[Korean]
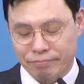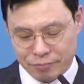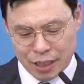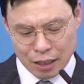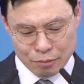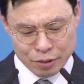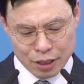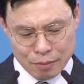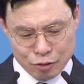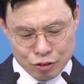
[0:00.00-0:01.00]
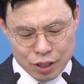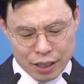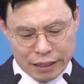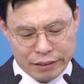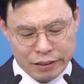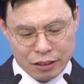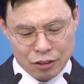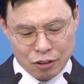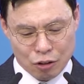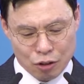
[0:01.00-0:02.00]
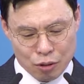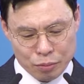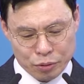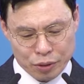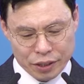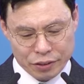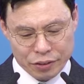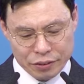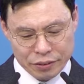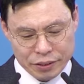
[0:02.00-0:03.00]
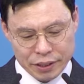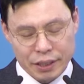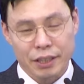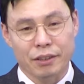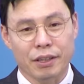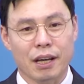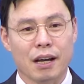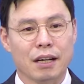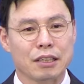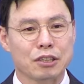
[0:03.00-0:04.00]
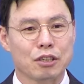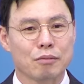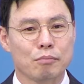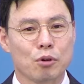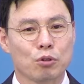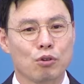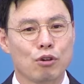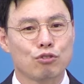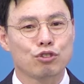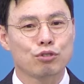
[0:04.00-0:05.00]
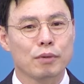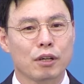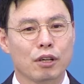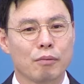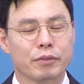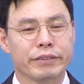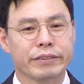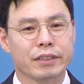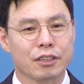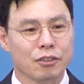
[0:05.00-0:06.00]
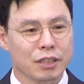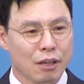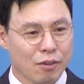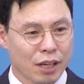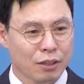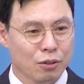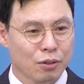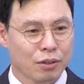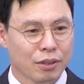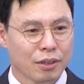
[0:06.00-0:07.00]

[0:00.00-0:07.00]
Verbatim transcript: 나를 붙잡아 주지 않는 그런 어려움 속에서 이렇게 하갈처럼 목 놓아 울 수밖에 없는 그런 상황에도